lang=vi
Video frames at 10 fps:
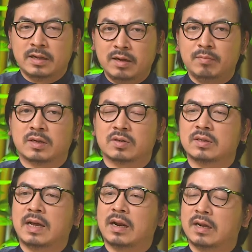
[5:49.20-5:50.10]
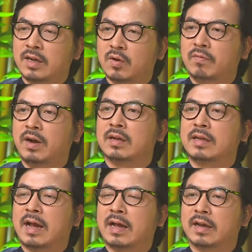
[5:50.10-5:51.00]
nhưng mà rõ ràng là khi có vợ ở
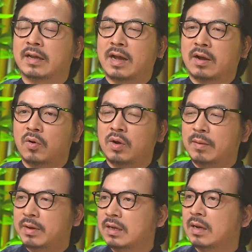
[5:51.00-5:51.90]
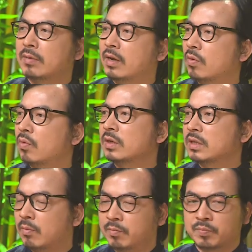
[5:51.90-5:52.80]
nhà kể cả cô ấy làm ít làm nhiều không quan trọng